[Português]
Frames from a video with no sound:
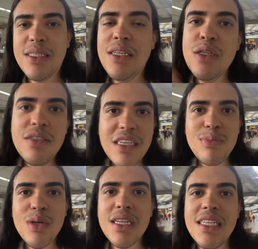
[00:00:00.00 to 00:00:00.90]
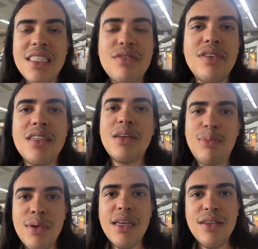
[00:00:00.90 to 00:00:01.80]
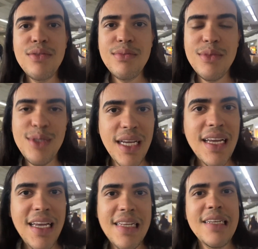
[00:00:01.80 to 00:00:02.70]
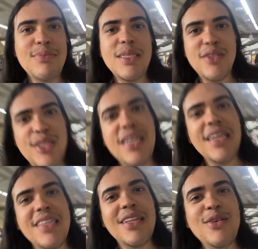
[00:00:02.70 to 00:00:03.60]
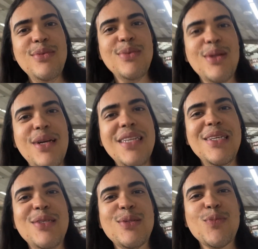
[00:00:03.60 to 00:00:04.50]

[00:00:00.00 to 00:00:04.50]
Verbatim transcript: Se eu não tivesse postado esse vídeo é porque eu não, não cheguei, né? Mas eu cheguei, então, glória a Deus.